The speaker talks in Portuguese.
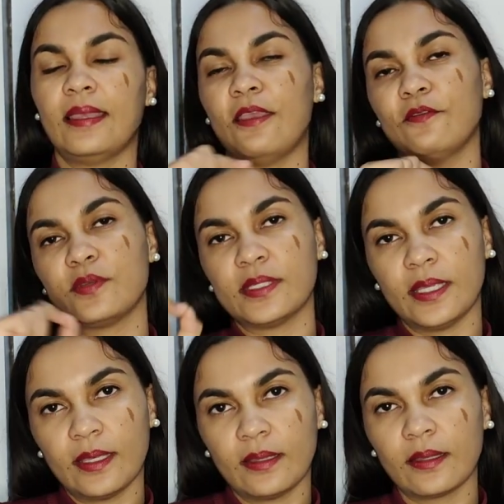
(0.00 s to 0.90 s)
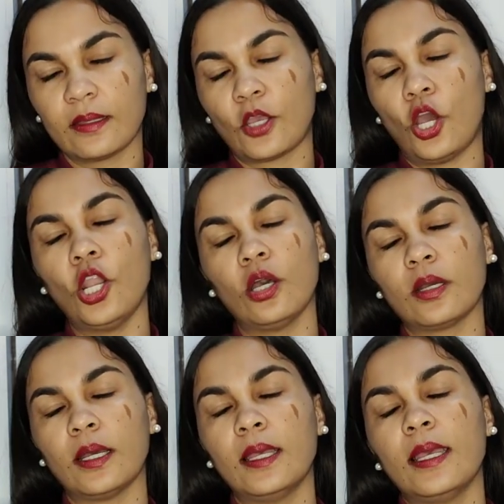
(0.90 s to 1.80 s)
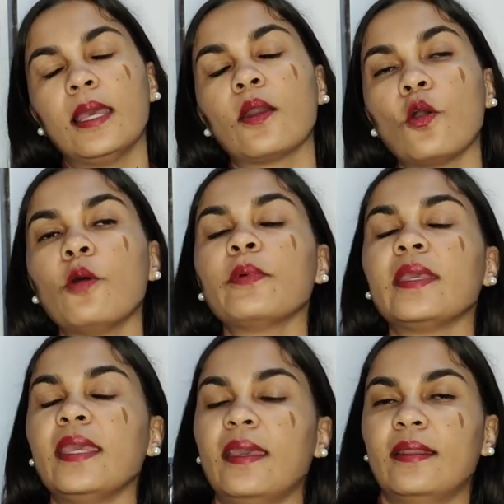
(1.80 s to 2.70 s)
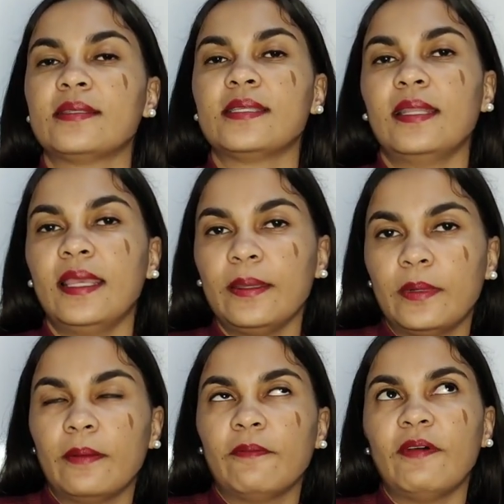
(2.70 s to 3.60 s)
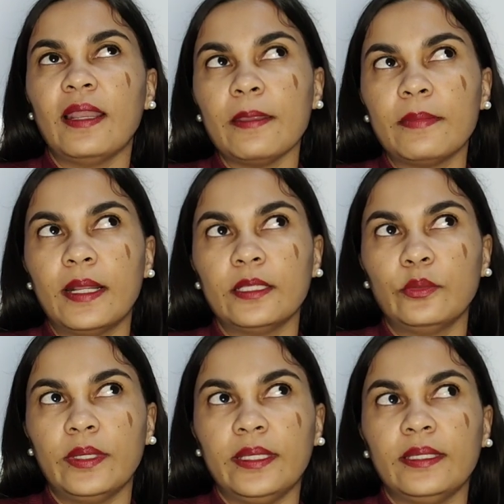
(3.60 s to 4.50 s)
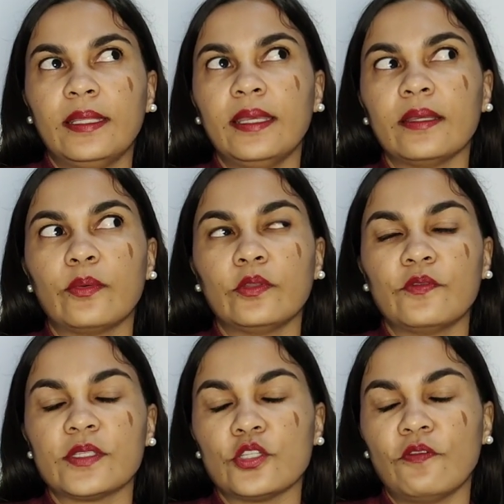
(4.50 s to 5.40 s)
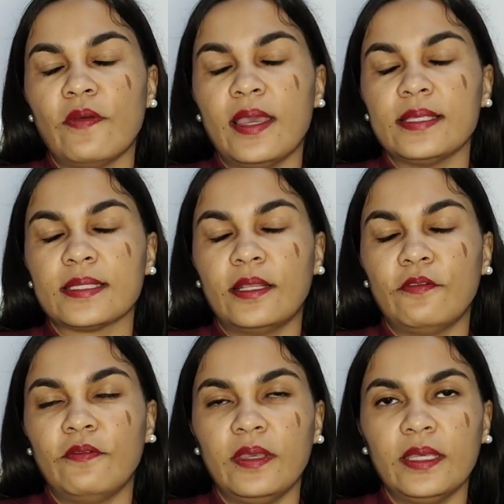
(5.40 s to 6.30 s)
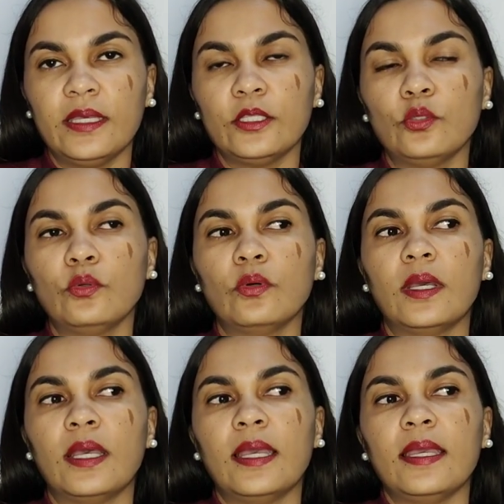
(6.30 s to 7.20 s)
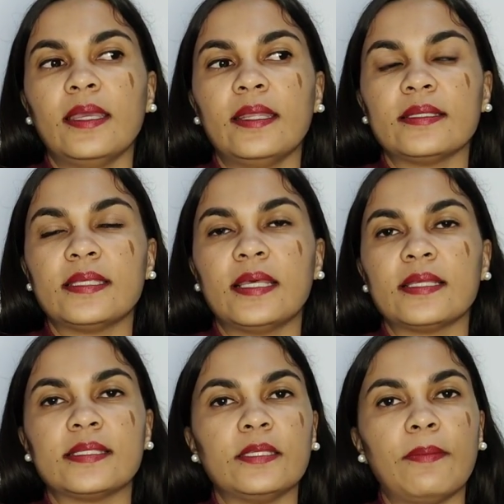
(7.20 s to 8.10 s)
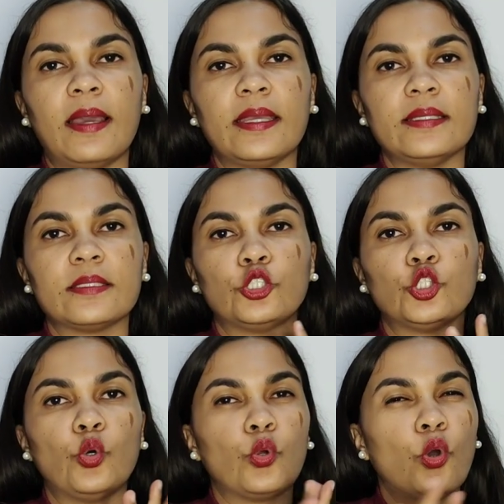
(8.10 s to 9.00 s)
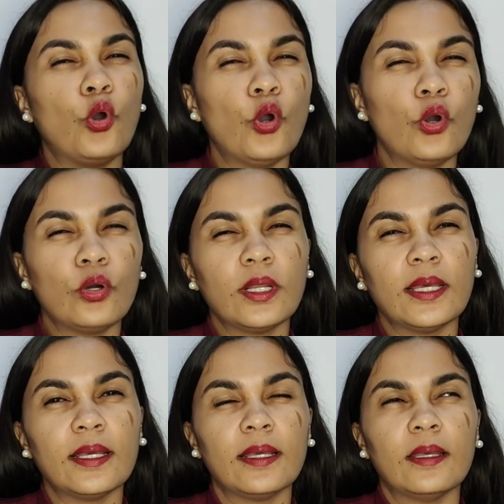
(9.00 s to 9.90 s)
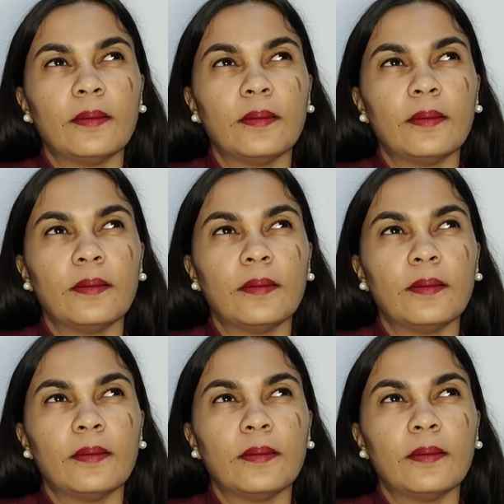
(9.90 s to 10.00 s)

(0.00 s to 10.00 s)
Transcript: E aí você coloca. Como que era? Você lembra? Vai lembrando aí, né? Quando você estiver escrevendo, é, se era é assim mais chorona,